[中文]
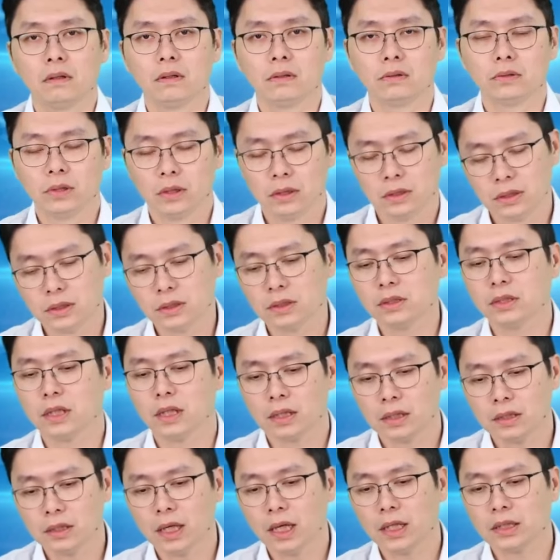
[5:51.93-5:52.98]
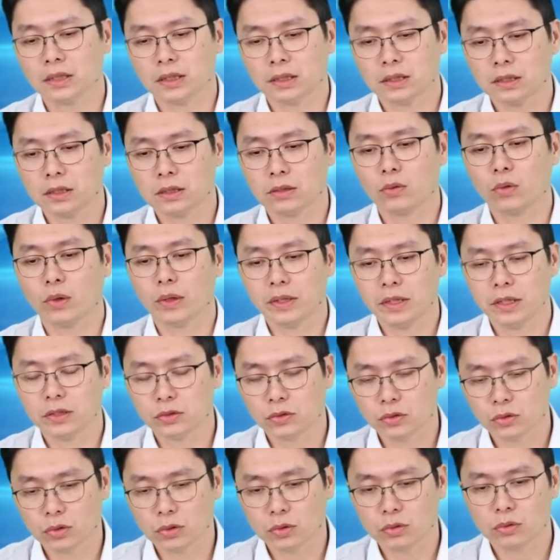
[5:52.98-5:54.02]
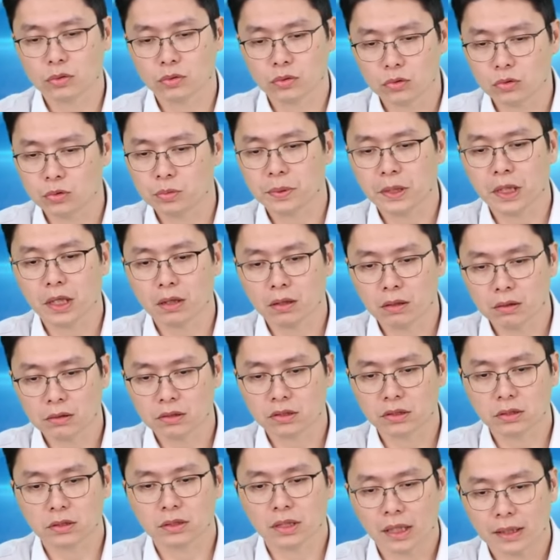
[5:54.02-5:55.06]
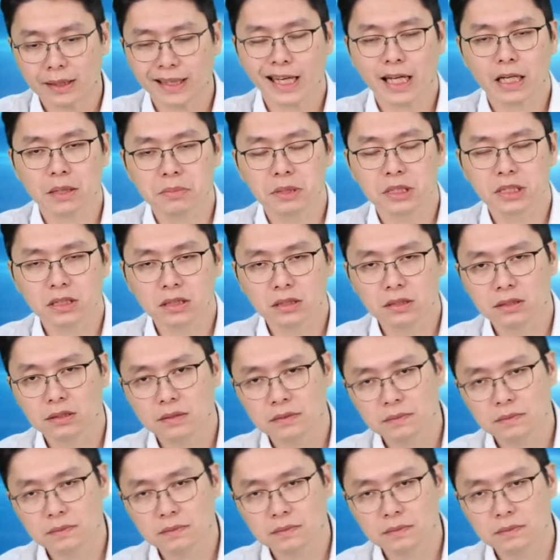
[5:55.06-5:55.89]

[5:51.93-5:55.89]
所以这是在跟大家讲一个观念，就是说股票市场的 A、B、C。